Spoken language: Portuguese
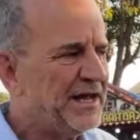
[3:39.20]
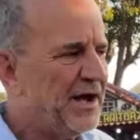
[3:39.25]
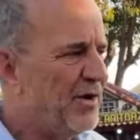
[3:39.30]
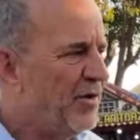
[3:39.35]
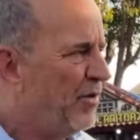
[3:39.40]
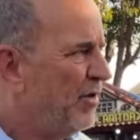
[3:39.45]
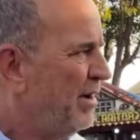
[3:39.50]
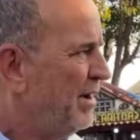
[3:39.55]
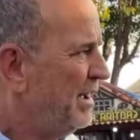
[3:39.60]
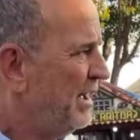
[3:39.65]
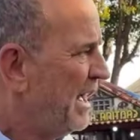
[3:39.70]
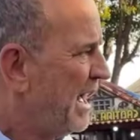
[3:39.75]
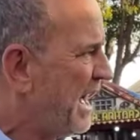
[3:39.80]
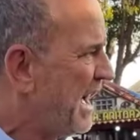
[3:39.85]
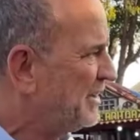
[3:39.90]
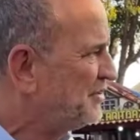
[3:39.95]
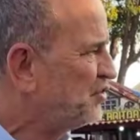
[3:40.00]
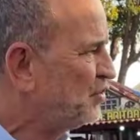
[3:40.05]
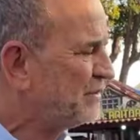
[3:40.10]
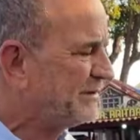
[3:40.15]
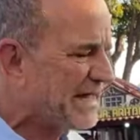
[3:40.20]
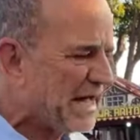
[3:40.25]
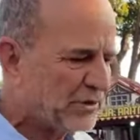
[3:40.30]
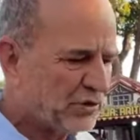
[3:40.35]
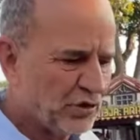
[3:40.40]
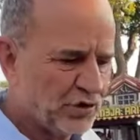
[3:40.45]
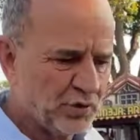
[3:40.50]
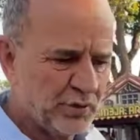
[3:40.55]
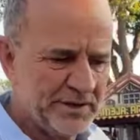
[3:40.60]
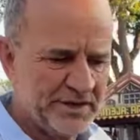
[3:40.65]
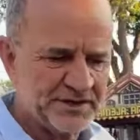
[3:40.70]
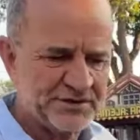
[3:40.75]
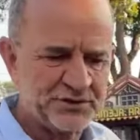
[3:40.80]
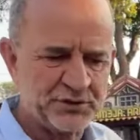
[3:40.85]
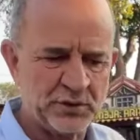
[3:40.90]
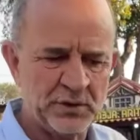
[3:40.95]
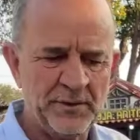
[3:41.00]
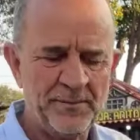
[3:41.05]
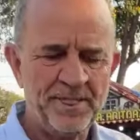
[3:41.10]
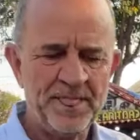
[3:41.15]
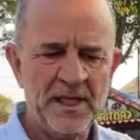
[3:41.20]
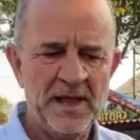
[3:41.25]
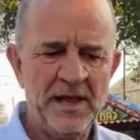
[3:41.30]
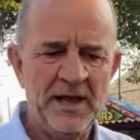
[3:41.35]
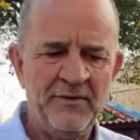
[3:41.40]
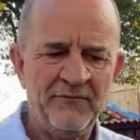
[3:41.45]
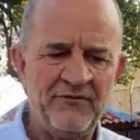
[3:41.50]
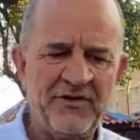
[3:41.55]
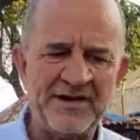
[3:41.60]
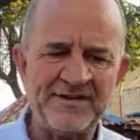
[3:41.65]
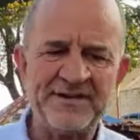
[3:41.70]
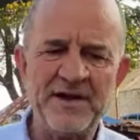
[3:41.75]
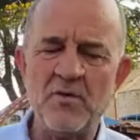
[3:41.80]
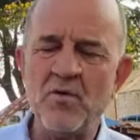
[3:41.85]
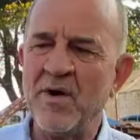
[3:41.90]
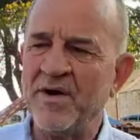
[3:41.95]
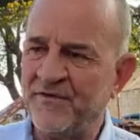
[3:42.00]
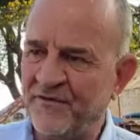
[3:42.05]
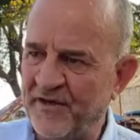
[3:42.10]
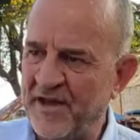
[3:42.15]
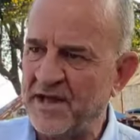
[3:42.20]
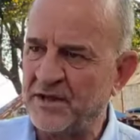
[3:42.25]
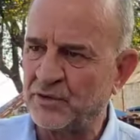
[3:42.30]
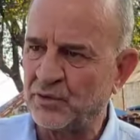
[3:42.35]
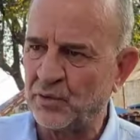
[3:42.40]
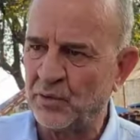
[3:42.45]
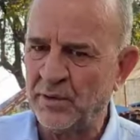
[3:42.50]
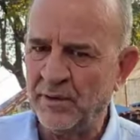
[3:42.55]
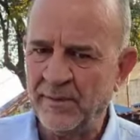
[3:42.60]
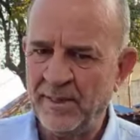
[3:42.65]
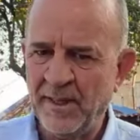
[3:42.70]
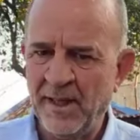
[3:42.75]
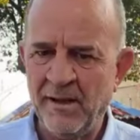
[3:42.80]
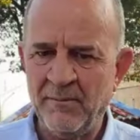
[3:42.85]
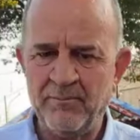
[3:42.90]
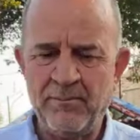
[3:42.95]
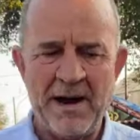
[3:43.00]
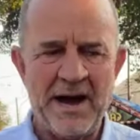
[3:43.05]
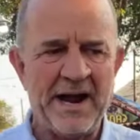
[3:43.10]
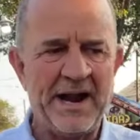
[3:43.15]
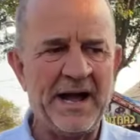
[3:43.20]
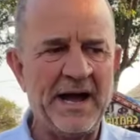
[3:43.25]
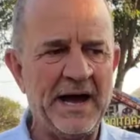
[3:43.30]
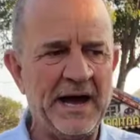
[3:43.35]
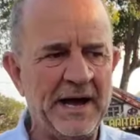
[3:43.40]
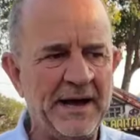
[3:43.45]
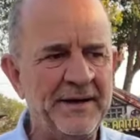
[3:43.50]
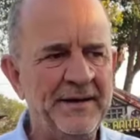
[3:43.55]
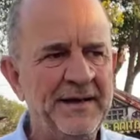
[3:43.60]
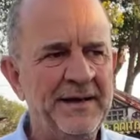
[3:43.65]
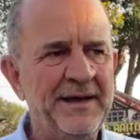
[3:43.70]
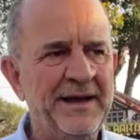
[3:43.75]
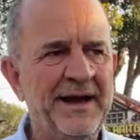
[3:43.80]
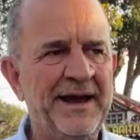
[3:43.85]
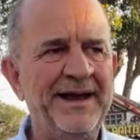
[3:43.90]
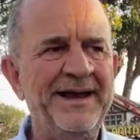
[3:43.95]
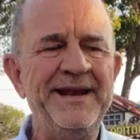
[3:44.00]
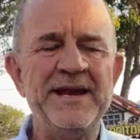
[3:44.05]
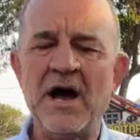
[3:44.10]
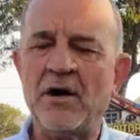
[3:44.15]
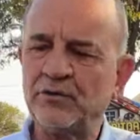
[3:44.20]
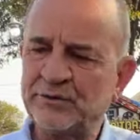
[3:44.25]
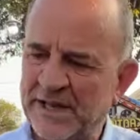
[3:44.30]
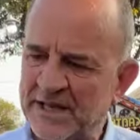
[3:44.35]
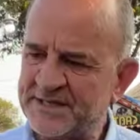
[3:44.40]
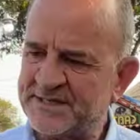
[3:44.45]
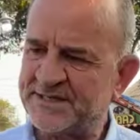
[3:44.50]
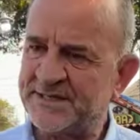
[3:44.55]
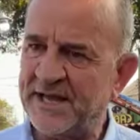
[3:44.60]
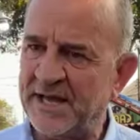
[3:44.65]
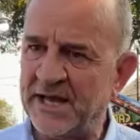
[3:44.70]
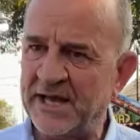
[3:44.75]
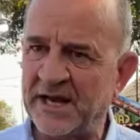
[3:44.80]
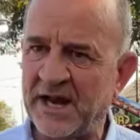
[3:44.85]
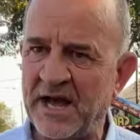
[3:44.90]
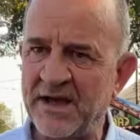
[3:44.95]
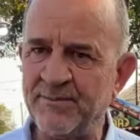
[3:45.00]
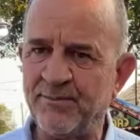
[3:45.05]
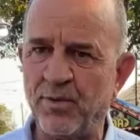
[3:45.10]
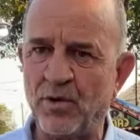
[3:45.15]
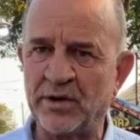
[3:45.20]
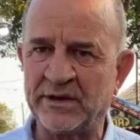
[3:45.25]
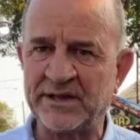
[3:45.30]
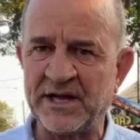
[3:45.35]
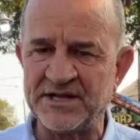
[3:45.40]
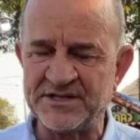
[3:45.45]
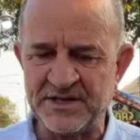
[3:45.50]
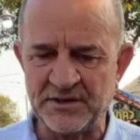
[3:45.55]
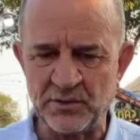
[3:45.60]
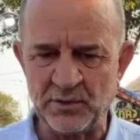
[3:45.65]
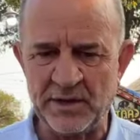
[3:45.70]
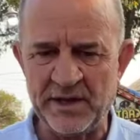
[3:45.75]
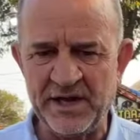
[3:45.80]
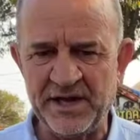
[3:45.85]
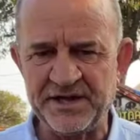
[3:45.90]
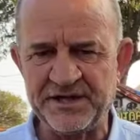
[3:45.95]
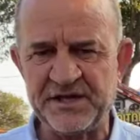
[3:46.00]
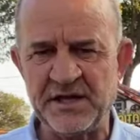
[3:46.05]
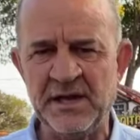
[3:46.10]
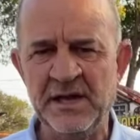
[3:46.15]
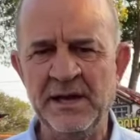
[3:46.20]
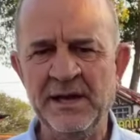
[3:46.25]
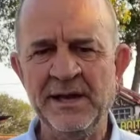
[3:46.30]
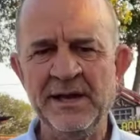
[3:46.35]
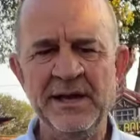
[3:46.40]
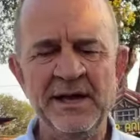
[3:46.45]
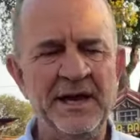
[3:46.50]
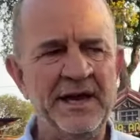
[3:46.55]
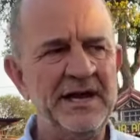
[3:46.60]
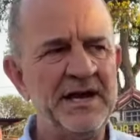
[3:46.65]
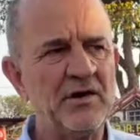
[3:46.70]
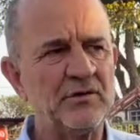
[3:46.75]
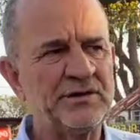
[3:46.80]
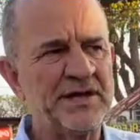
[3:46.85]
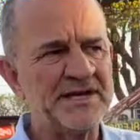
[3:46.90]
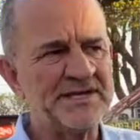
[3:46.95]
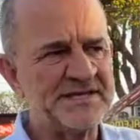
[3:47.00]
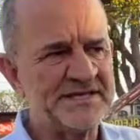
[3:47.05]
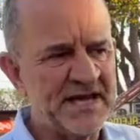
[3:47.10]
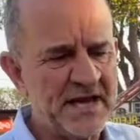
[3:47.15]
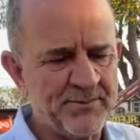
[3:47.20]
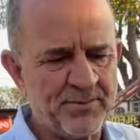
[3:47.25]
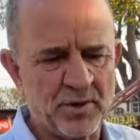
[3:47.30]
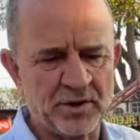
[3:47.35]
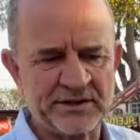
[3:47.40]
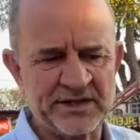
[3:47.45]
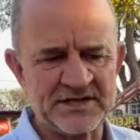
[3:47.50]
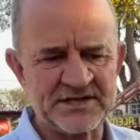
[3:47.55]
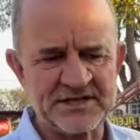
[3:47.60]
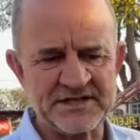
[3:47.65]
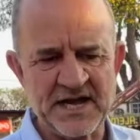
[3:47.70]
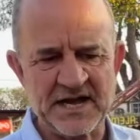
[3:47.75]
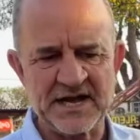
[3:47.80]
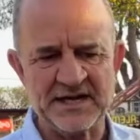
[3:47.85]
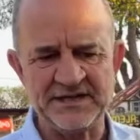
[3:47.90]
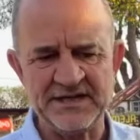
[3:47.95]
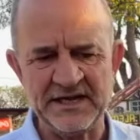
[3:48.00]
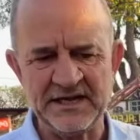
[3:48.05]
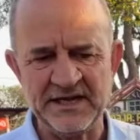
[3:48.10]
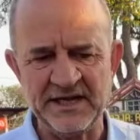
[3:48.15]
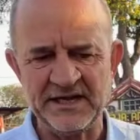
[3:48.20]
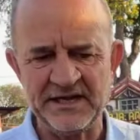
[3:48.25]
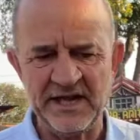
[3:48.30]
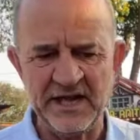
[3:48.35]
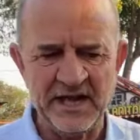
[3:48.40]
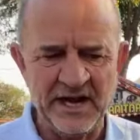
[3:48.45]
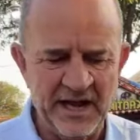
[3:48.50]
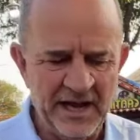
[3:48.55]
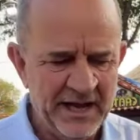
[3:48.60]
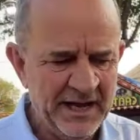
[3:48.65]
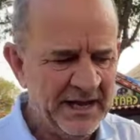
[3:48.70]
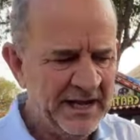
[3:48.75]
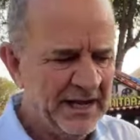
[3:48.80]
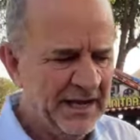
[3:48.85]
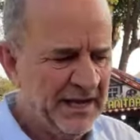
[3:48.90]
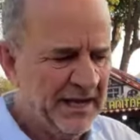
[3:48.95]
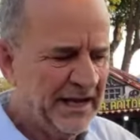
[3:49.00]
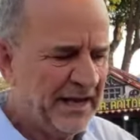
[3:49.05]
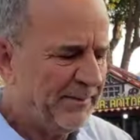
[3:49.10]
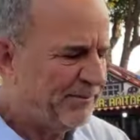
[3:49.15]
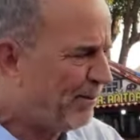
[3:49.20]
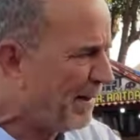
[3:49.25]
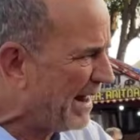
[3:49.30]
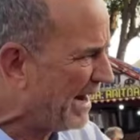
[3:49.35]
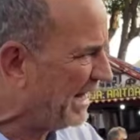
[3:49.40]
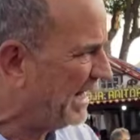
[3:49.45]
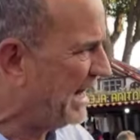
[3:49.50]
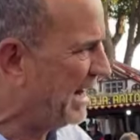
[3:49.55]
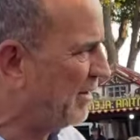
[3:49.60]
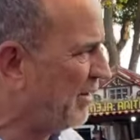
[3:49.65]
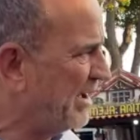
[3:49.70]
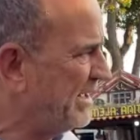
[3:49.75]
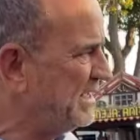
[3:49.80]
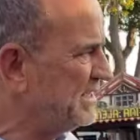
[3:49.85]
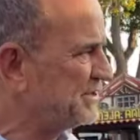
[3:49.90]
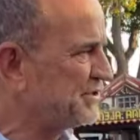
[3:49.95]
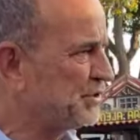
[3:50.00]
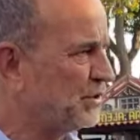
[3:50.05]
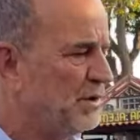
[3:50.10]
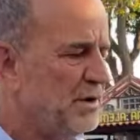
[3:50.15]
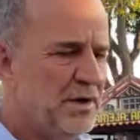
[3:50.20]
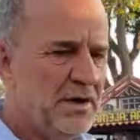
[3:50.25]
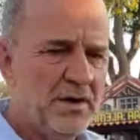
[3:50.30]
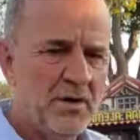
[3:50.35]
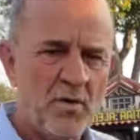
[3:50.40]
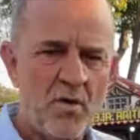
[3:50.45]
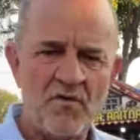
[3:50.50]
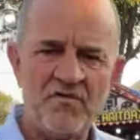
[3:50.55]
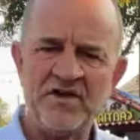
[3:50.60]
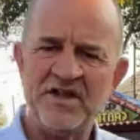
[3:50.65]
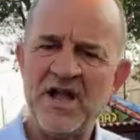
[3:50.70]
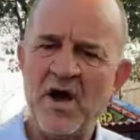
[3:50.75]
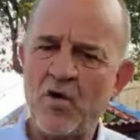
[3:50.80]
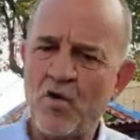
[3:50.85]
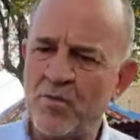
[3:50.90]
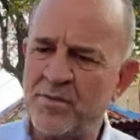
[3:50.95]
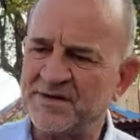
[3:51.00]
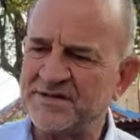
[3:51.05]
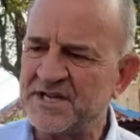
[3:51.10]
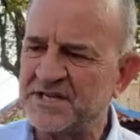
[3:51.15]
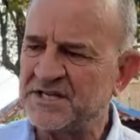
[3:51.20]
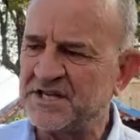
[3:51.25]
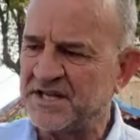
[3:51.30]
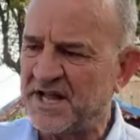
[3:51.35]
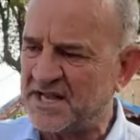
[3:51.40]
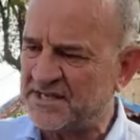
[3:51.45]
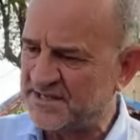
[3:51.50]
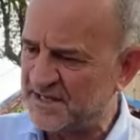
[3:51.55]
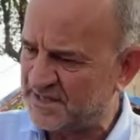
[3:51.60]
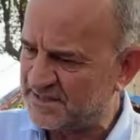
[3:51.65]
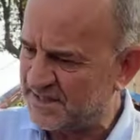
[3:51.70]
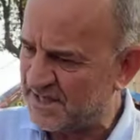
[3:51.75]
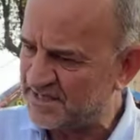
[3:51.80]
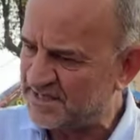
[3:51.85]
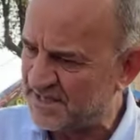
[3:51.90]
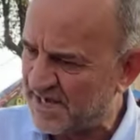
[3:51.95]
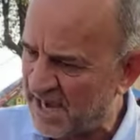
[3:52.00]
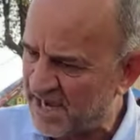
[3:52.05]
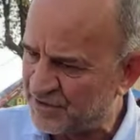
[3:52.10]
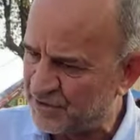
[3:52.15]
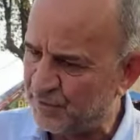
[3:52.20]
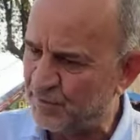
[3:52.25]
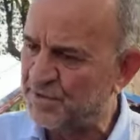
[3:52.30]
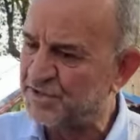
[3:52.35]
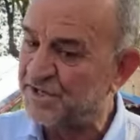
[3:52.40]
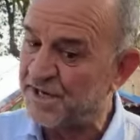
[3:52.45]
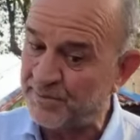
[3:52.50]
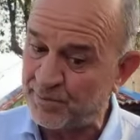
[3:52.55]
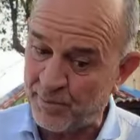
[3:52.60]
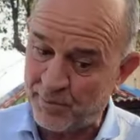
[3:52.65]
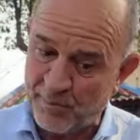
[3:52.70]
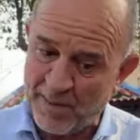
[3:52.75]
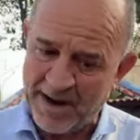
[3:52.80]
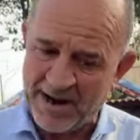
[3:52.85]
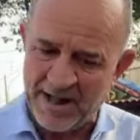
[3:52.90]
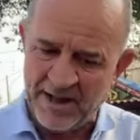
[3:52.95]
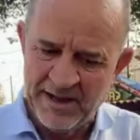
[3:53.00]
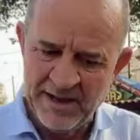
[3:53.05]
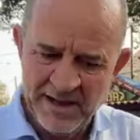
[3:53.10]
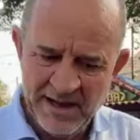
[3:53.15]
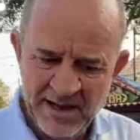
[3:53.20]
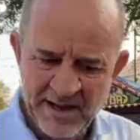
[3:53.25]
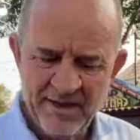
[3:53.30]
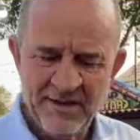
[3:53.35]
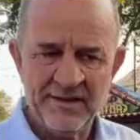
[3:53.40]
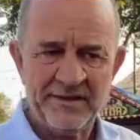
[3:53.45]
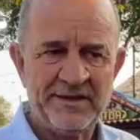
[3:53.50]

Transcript: Então, juntar tudo isso, fazer um evento para enaltecer a importância do leite, enaltecer a importância da cadeia leiteira e, paralelo a isso, convidar algumas entidades essenciais do município para